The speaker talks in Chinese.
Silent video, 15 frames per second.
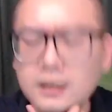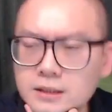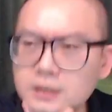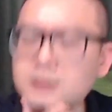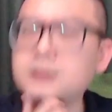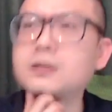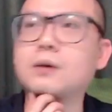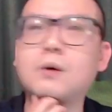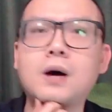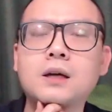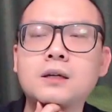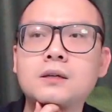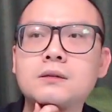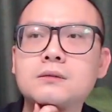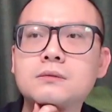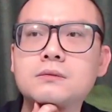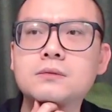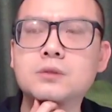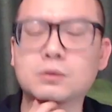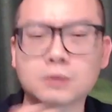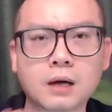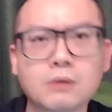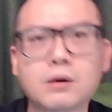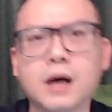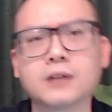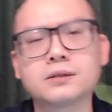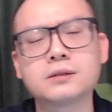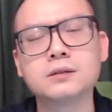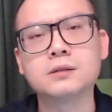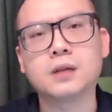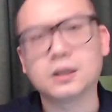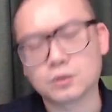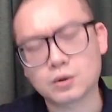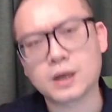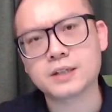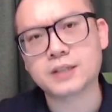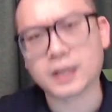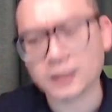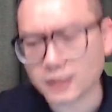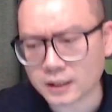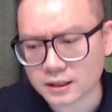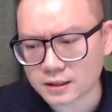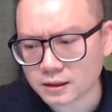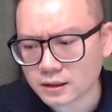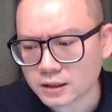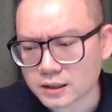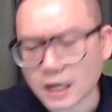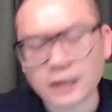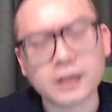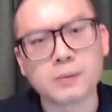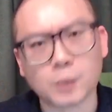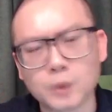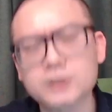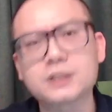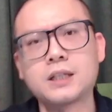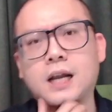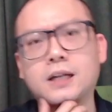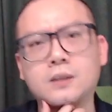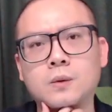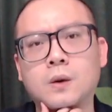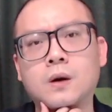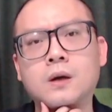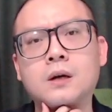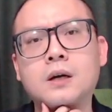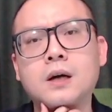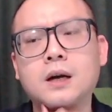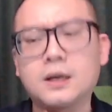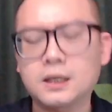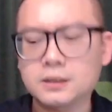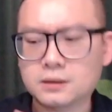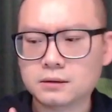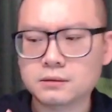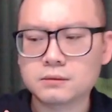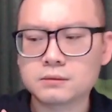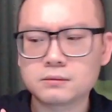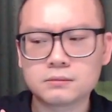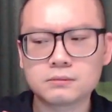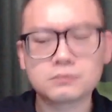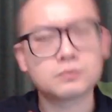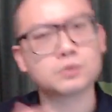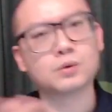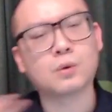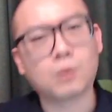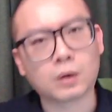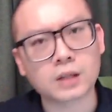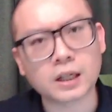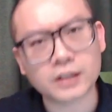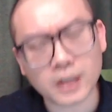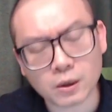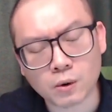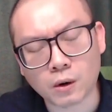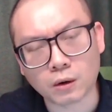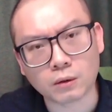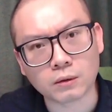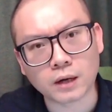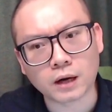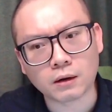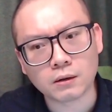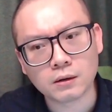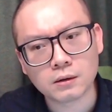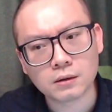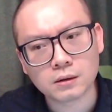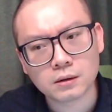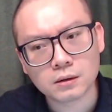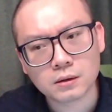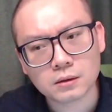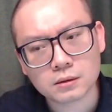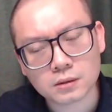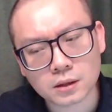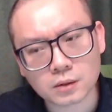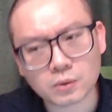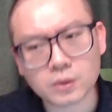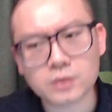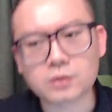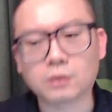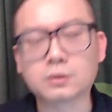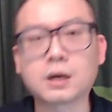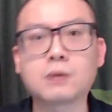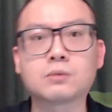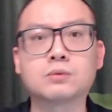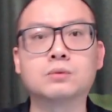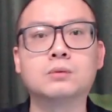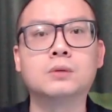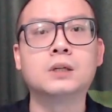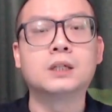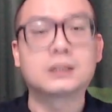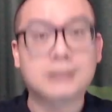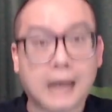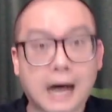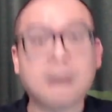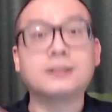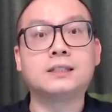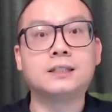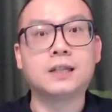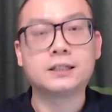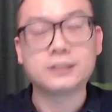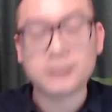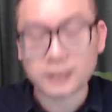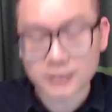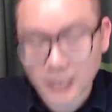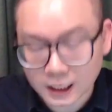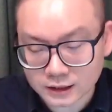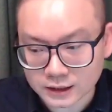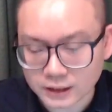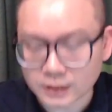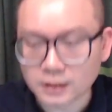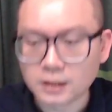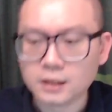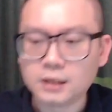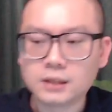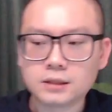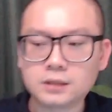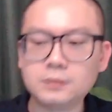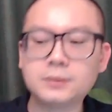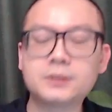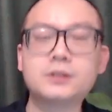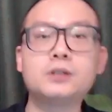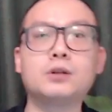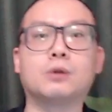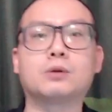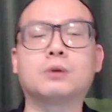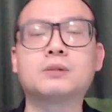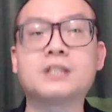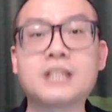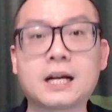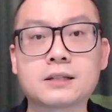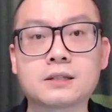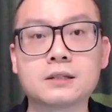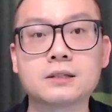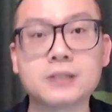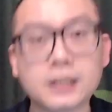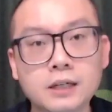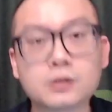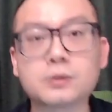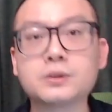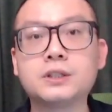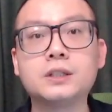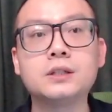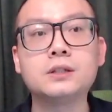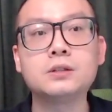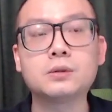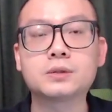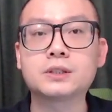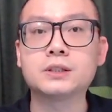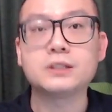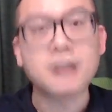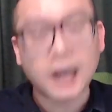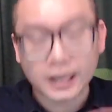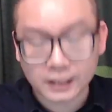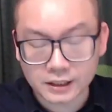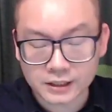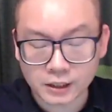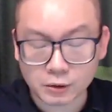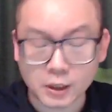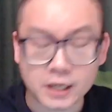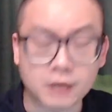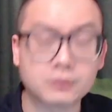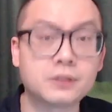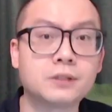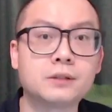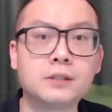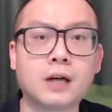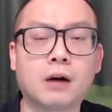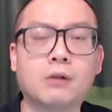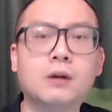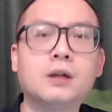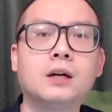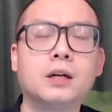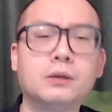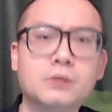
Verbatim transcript: 的话呢，手套还是很赚钱的一个商业模式来的。那如果它跌过笼了，那对手套股长期啊，记得长期是不是有投资价值，这个东西又是下一个阶段要留意